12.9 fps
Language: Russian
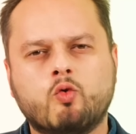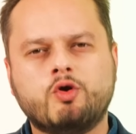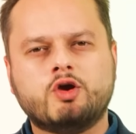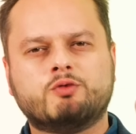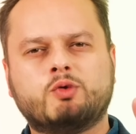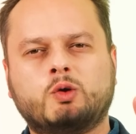У
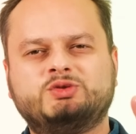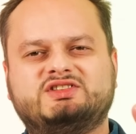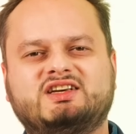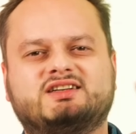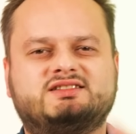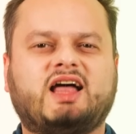его
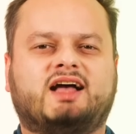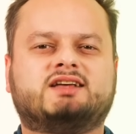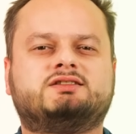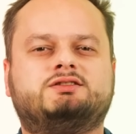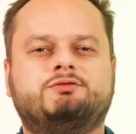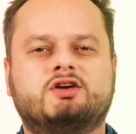всегда
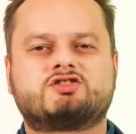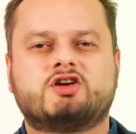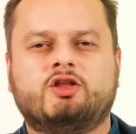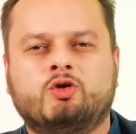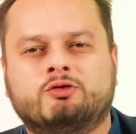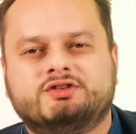
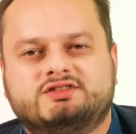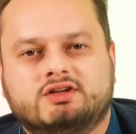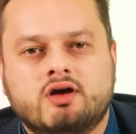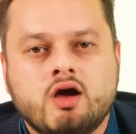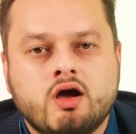свежие новости